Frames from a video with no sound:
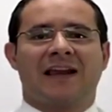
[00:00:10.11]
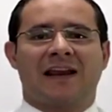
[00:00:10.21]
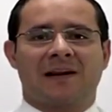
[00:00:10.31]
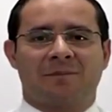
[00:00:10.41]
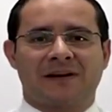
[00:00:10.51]
que
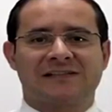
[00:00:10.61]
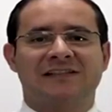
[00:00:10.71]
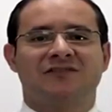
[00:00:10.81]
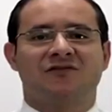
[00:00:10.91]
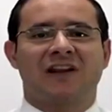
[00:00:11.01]

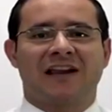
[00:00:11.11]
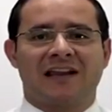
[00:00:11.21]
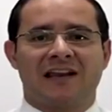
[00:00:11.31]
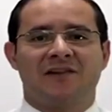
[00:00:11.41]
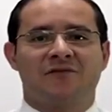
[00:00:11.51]
represente un
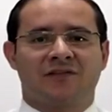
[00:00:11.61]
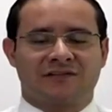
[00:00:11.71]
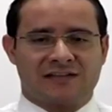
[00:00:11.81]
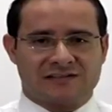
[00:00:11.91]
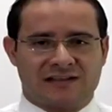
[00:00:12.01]
equilibrio
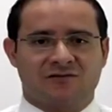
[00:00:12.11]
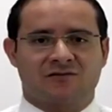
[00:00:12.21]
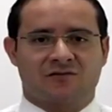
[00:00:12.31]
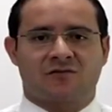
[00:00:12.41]
entre estas dos